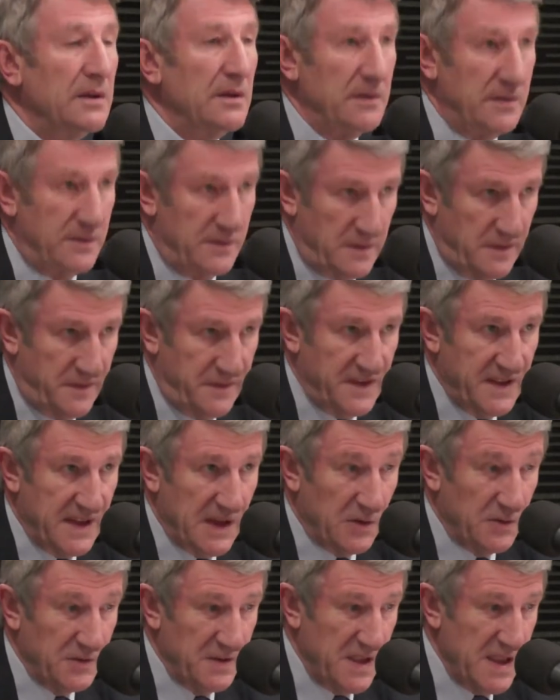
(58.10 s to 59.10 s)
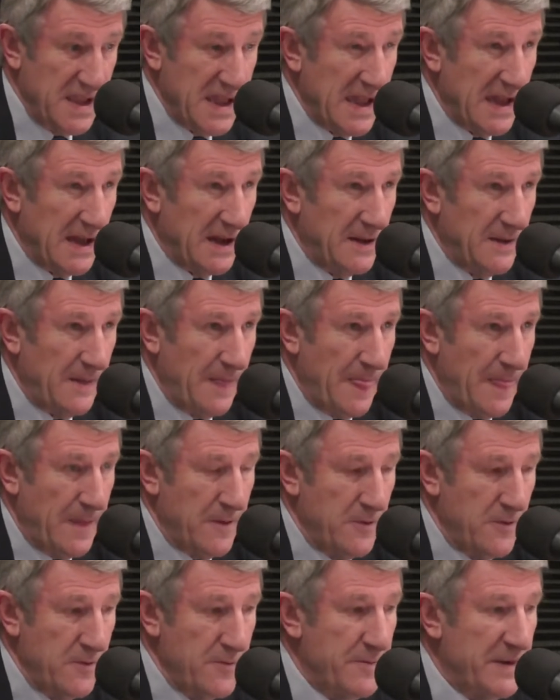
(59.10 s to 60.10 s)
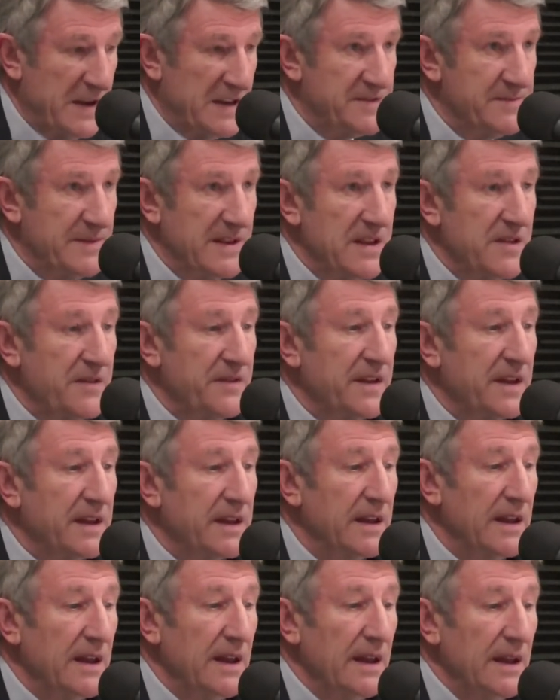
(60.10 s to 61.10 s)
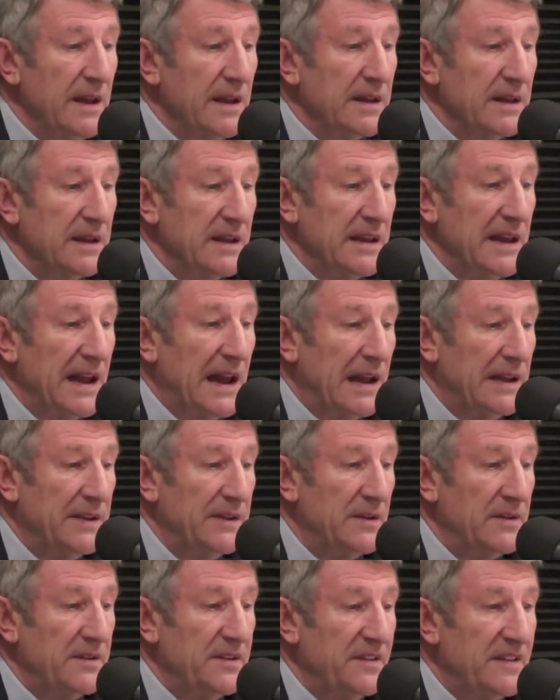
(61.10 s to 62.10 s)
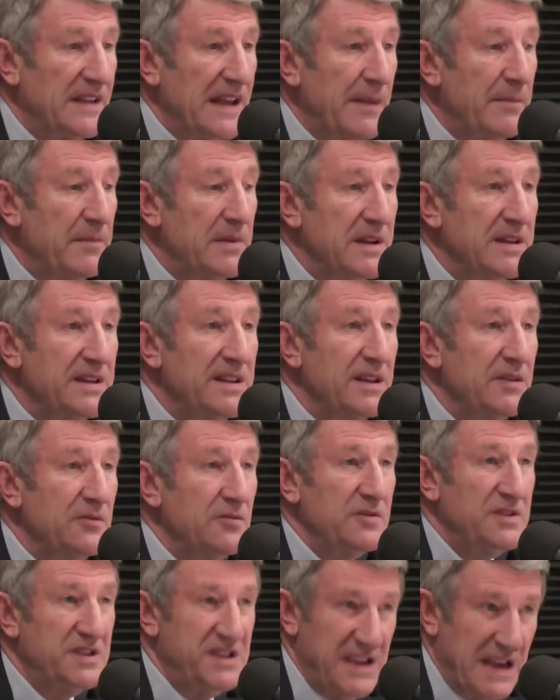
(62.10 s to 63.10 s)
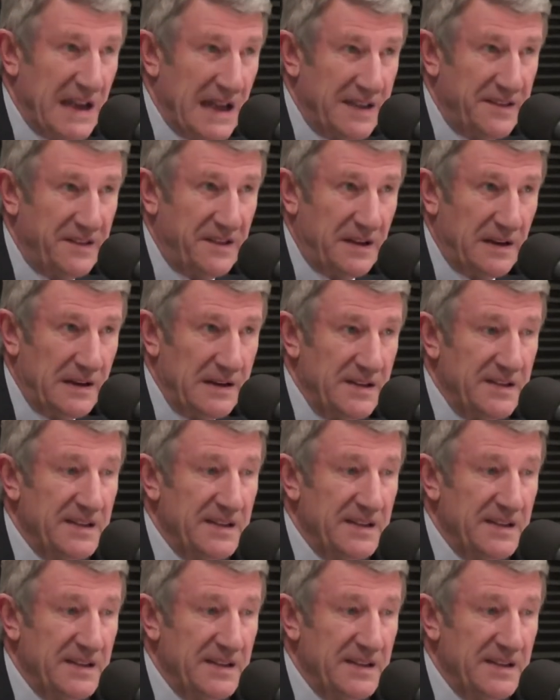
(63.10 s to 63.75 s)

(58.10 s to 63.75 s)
euh, dans le Figaro d'hier, une page magnifique. Il y a dans l'islam l'idée du djihad, c'est-à-dire